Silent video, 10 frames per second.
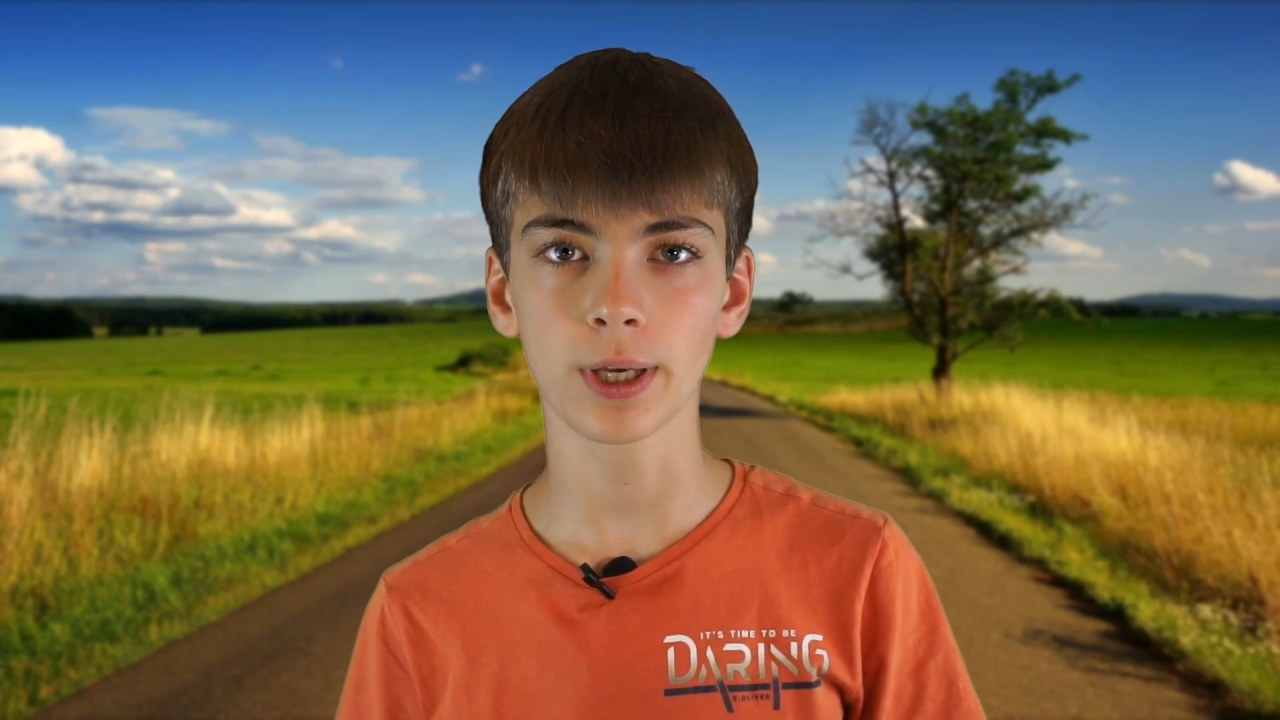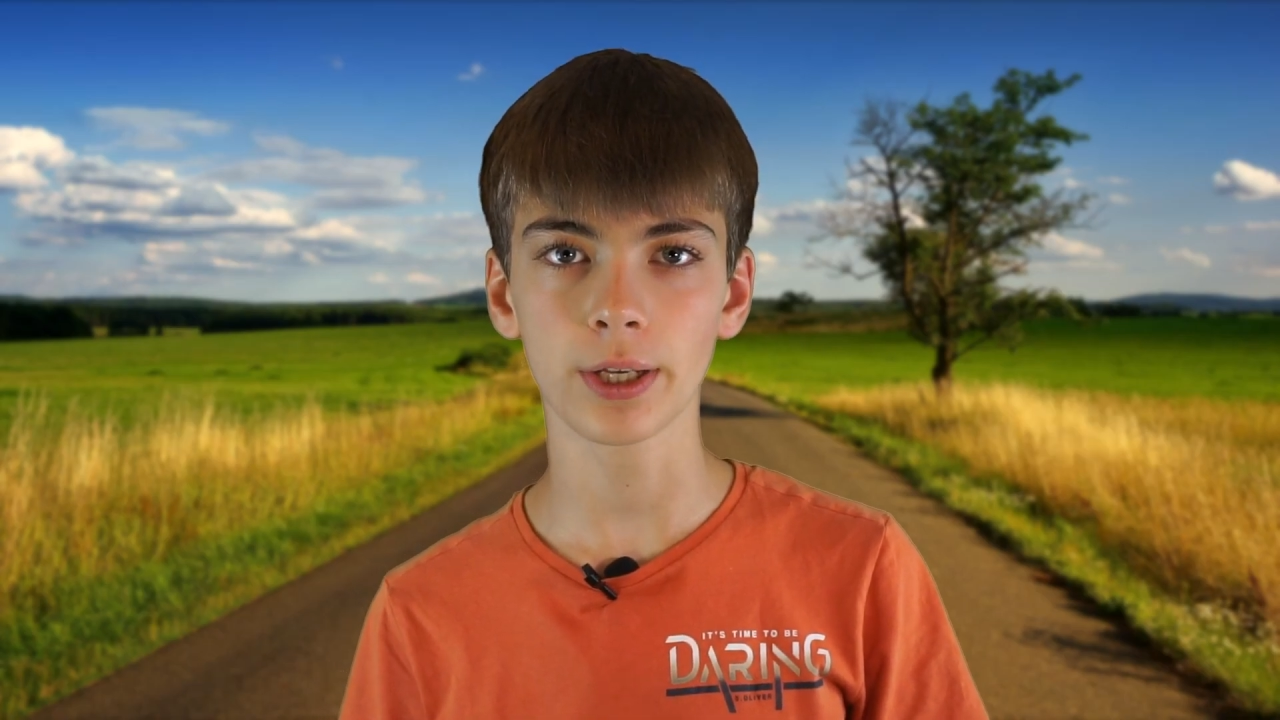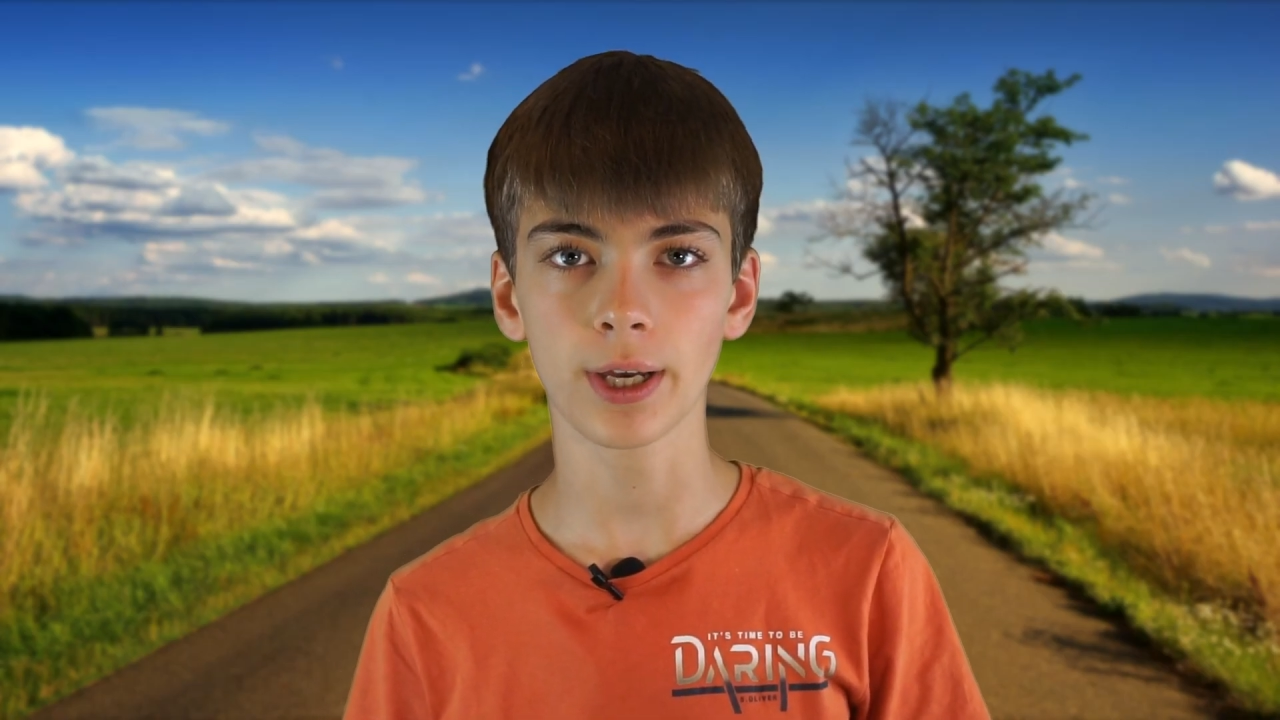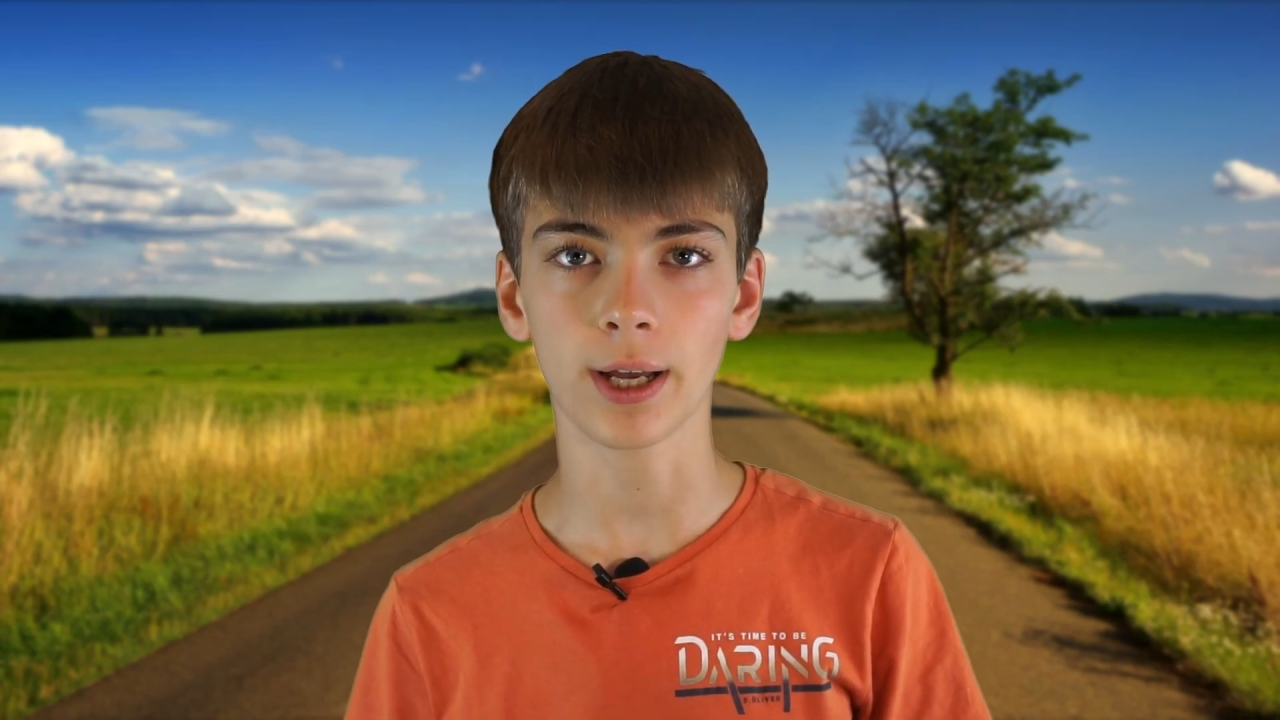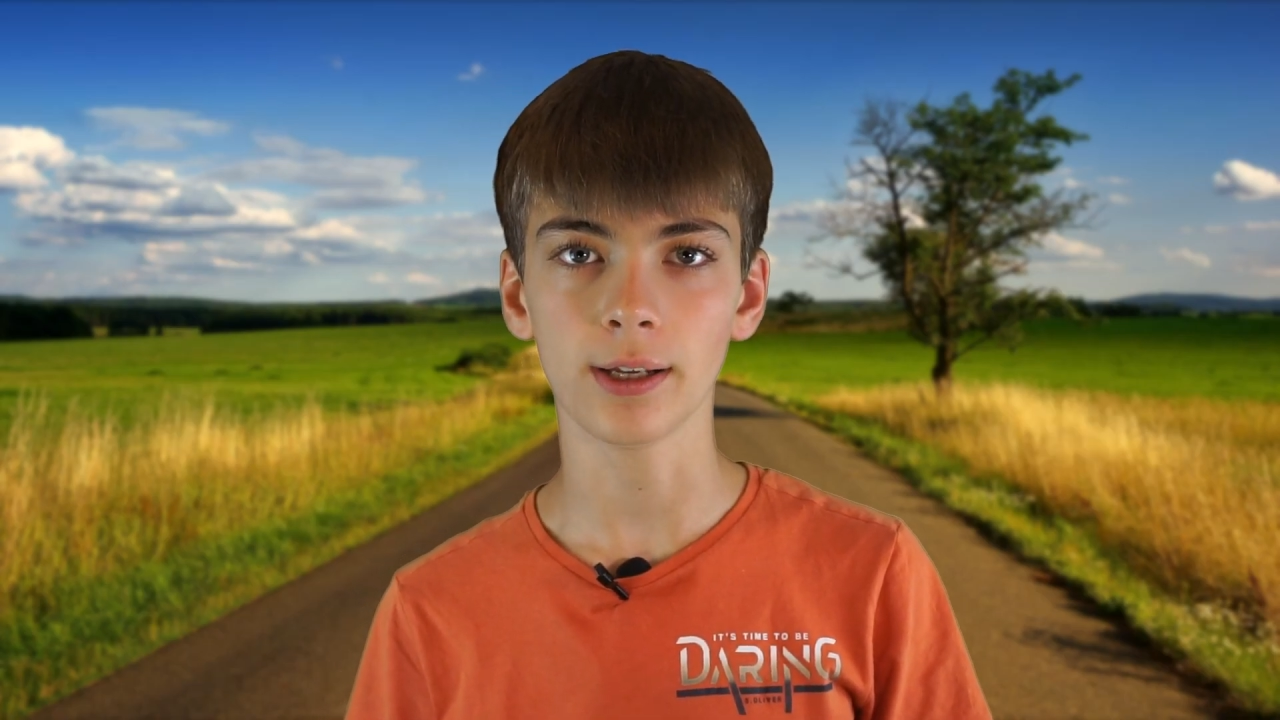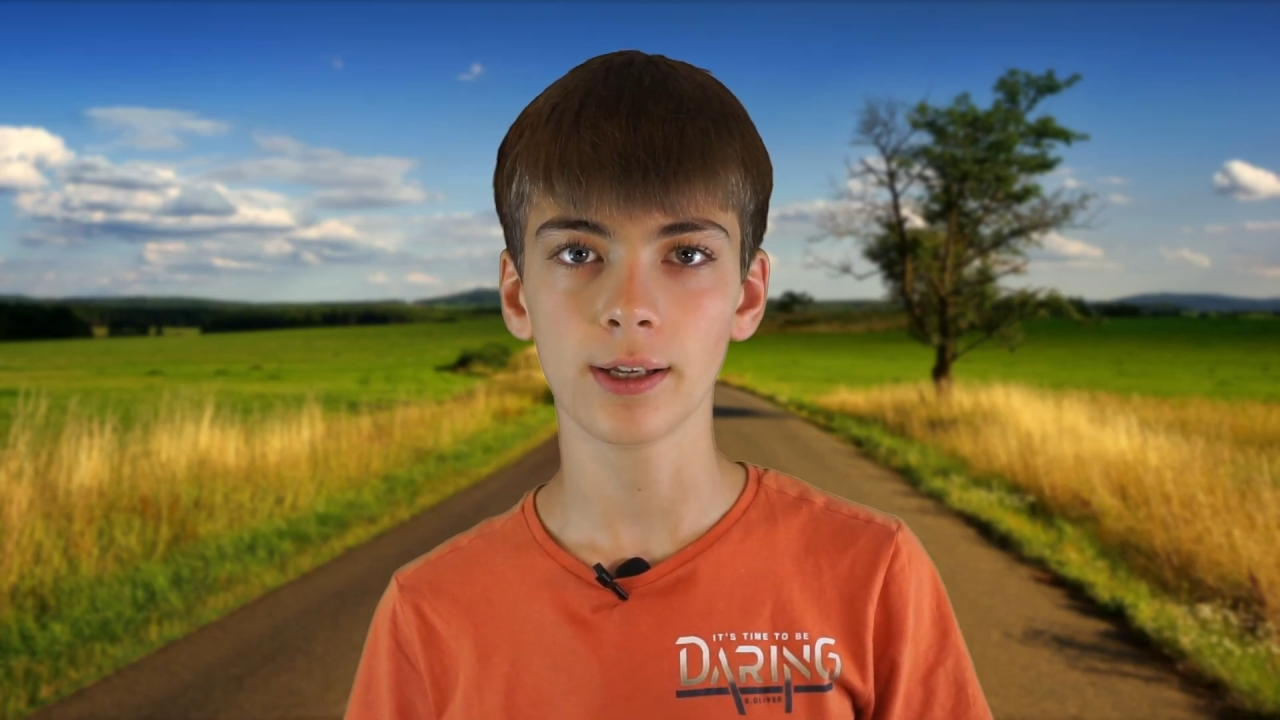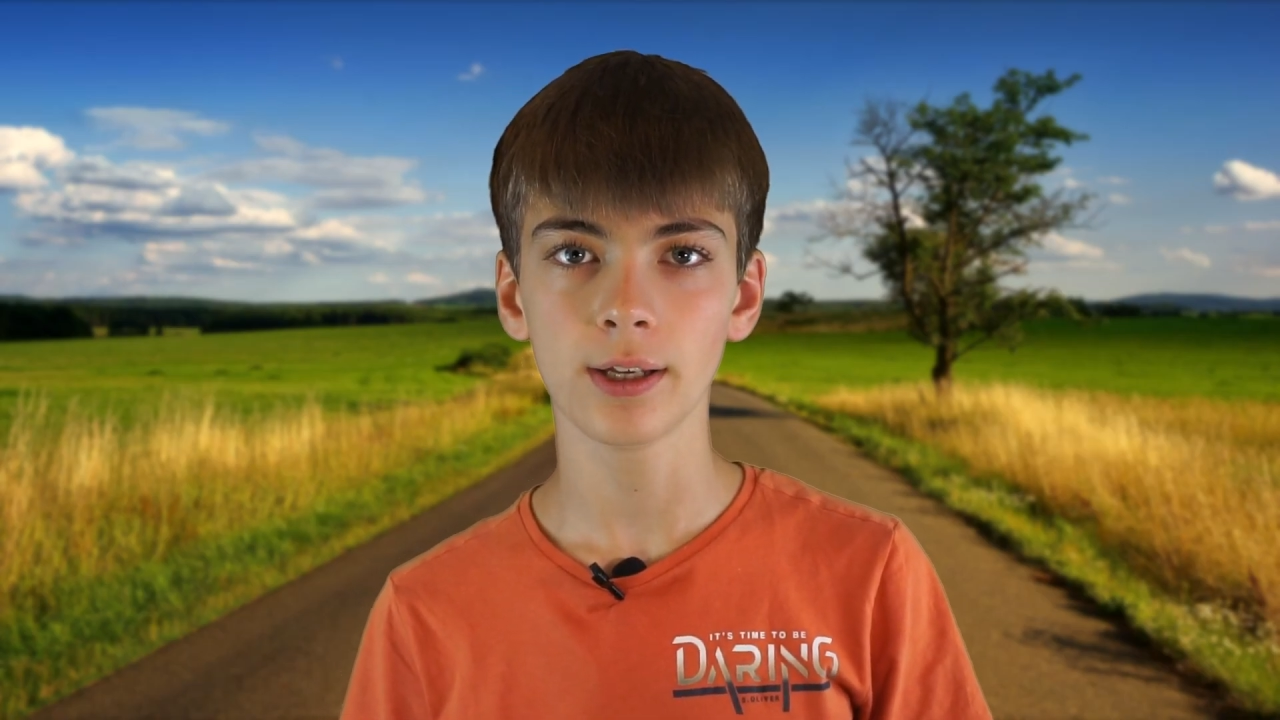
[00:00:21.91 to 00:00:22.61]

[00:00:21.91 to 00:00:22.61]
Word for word: Kanal.